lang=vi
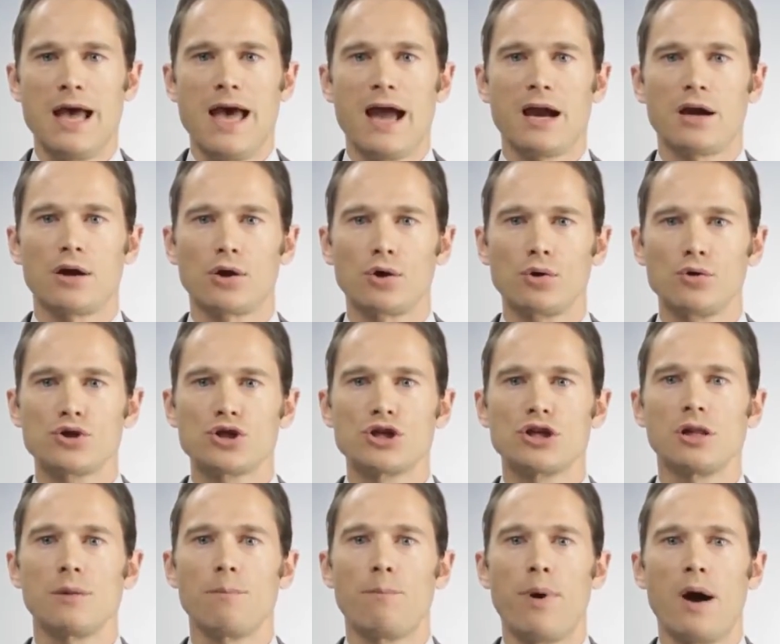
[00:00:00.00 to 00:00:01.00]
là bộ phận
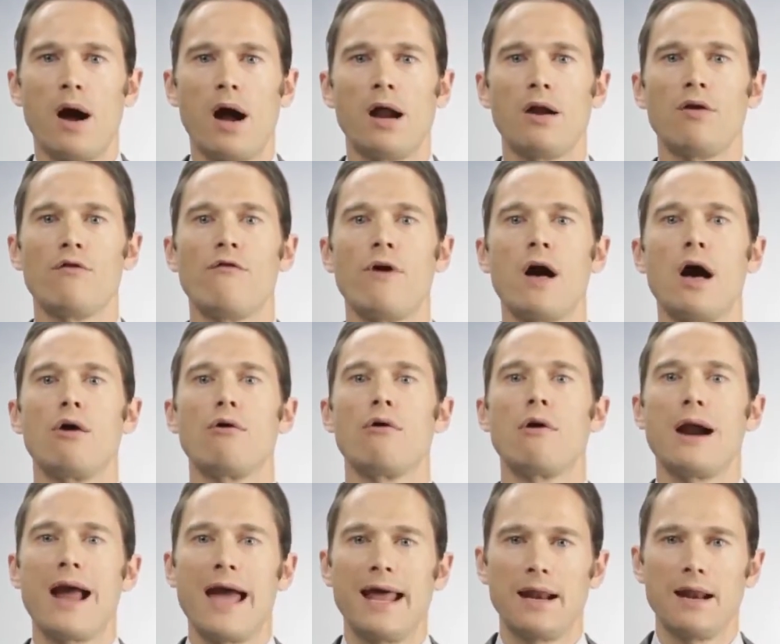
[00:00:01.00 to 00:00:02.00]
quan trọng của
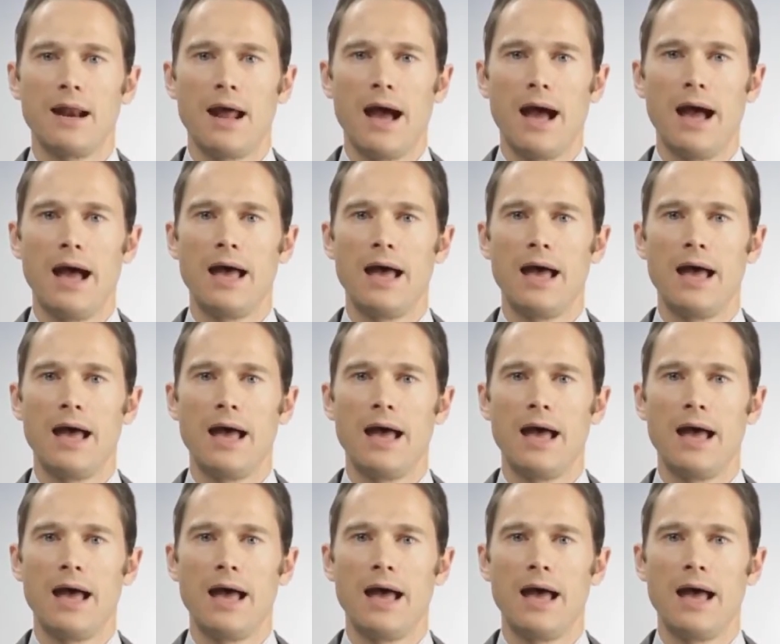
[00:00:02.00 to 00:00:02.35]
võng mạc mắt,